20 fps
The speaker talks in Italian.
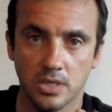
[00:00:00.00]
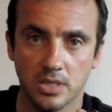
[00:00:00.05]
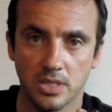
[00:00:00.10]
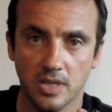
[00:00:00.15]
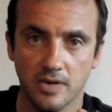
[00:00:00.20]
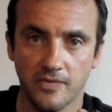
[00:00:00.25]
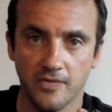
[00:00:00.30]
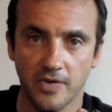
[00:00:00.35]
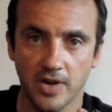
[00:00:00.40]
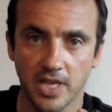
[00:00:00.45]

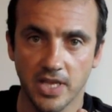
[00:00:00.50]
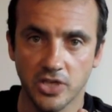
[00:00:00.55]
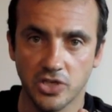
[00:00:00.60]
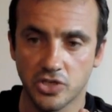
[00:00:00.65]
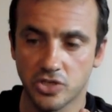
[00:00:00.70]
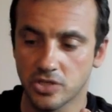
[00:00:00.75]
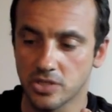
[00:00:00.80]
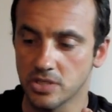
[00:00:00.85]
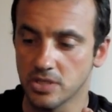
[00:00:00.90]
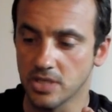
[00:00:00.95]
del
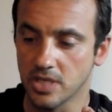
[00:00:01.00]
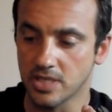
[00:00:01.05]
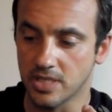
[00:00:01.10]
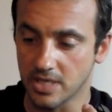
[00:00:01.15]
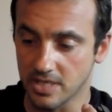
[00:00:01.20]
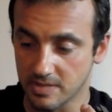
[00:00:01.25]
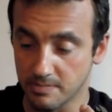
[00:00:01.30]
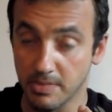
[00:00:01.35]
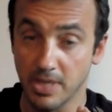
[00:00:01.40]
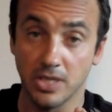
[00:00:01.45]
flash che
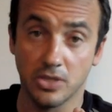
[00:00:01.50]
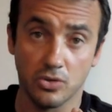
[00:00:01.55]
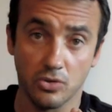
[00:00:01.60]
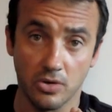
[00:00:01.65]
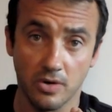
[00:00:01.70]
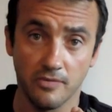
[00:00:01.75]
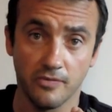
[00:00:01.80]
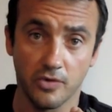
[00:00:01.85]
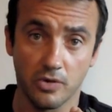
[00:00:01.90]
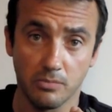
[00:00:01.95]

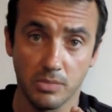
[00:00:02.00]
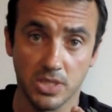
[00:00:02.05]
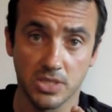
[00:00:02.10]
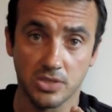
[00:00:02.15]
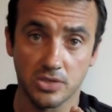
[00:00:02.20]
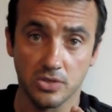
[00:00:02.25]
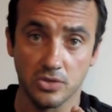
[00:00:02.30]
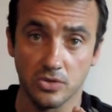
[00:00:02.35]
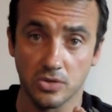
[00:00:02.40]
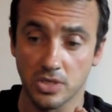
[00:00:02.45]
trasmettono
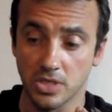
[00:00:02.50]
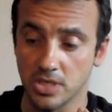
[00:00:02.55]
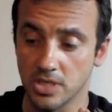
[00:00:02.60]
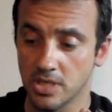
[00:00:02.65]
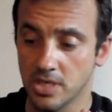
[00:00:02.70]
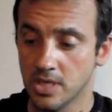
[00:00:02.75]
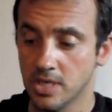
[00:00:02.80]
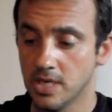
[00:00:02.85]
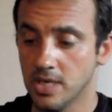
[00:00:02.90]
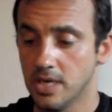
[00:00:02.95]
informazioni
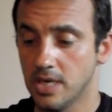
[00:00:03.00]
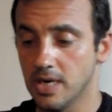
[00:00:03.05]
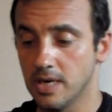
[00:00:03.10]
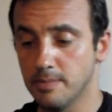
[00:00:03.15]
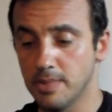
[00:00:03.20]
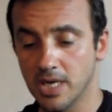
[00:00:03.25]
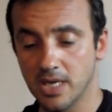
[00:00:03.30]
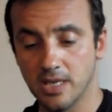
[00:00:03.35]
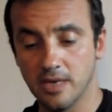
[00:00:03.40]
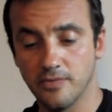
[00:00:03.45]

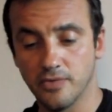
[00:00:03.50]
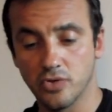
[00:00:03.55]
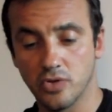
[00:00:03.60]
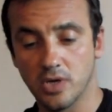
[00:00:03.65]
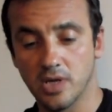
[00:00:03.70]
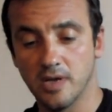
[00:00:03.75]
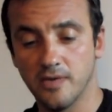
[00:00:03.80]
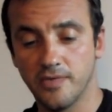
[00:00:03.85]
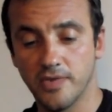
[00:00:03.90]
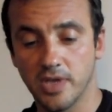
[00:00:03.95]
alla macchina
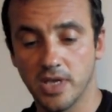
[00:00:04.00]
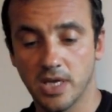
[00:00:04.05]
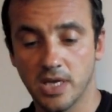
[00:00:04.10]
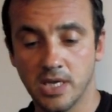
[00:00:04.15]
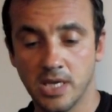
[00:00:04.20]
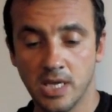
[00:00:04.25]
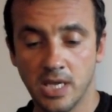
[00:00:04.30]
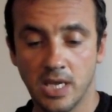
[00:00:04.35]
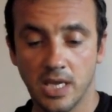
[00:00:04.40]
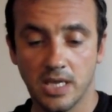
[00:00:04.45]

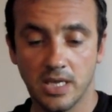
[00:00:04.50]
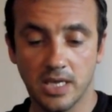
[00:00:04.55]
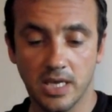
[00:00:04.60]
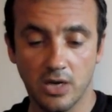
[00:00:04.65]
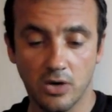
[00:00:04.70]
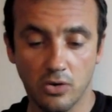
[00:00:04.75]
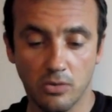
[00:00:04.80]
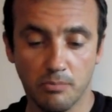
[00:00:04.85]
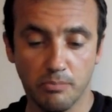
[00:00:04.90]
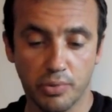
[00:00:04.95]
fotografica
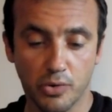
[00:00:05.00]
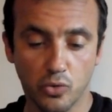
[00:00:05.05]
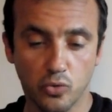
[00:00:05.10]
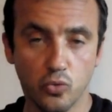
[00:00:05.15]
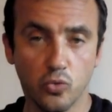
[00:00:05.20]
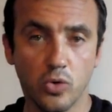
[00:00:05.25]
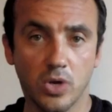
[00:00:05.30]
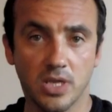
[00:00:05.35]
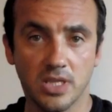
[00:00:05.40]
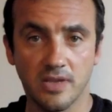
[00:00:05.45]
che non
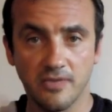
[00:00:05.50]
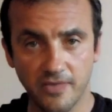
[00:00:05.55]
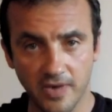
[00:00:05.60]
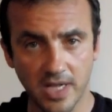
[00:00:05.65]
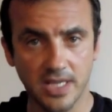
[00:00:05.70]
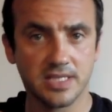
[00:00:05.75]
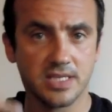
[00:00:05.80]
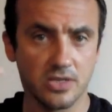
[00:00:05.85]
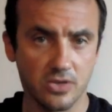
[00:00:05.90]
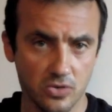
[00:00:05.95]
produca dei
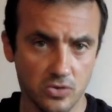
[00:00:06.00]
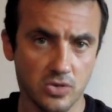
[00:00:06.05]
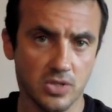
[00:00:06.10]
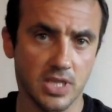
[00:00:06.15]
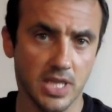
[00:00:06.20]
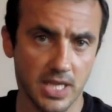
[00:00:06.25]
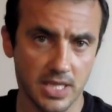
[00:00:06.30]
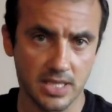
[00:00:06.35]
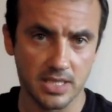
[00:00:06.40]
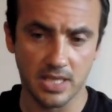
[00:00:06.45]
falsi
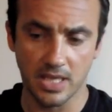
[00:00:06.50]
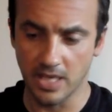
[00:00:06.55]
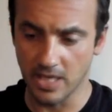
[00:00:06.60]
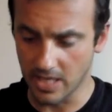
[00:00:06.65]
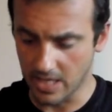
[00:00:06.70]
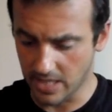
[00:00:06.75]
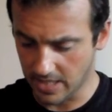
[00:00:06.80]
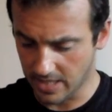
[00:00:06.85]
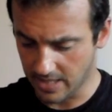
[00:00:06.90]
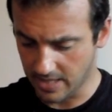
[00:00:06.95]

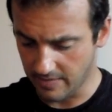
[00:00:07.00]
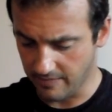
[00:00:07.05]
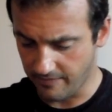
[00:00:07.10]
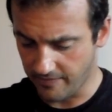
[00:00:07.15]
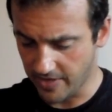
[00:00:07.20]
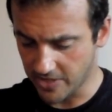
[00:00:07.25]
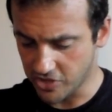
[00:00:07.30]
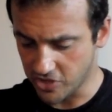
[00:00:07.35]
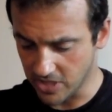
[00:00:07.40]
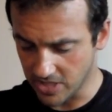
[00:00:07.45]
contatti e che
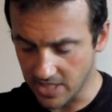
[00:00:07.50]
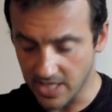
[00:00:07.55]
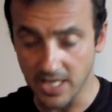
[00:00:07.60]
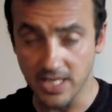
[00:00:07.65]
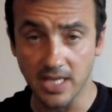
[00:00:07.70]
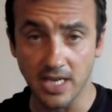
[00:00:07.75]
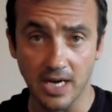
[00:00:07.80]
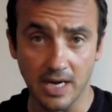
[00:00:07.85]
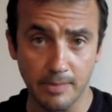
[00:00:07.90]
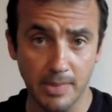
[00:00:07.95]
faccia
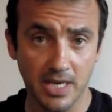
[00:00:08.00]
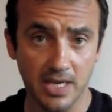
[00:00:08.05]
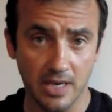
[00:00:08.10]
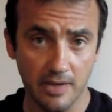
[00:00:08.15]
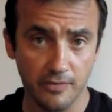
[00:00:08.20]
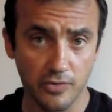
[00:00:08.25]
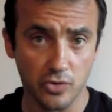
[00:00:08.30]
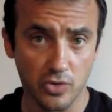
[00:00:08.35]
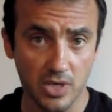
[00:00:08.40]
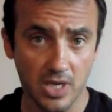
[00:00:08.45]
credere alla
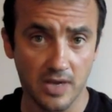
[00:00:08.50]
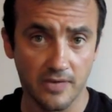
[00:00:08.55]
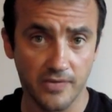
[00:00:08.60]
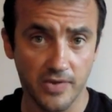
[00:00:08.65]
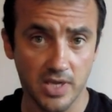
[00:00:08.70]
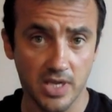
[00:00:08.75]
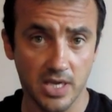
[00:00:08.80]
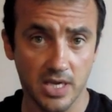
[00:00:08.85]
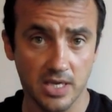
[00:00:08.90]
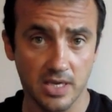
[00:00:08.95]
macchina
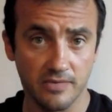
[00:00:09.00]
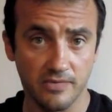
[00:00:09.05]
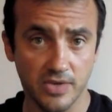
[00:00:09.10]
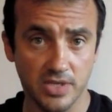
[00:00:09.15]
fotografica che